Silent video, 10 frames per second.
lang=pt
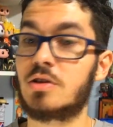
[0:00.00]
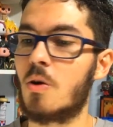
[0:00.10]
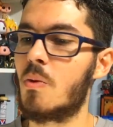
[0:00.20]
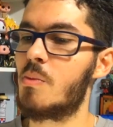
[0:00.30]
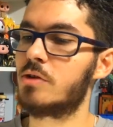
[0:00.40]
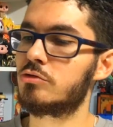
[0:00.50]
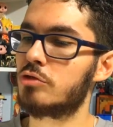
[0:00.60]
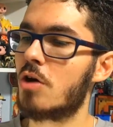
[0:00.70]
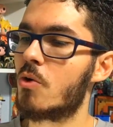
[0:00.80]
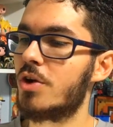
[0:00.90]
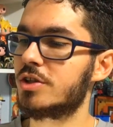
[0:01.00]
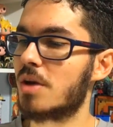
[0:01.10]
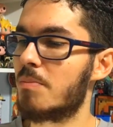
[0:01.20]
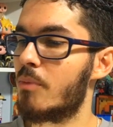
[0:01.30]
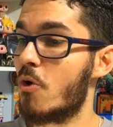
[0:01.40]
Até o momento só
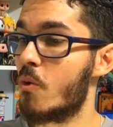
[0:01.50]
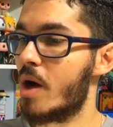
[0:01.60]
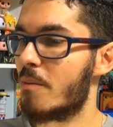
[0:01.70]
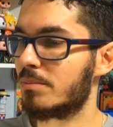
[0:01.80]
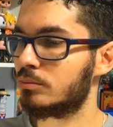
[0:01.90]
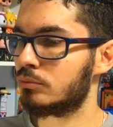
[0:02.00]
coisa boa.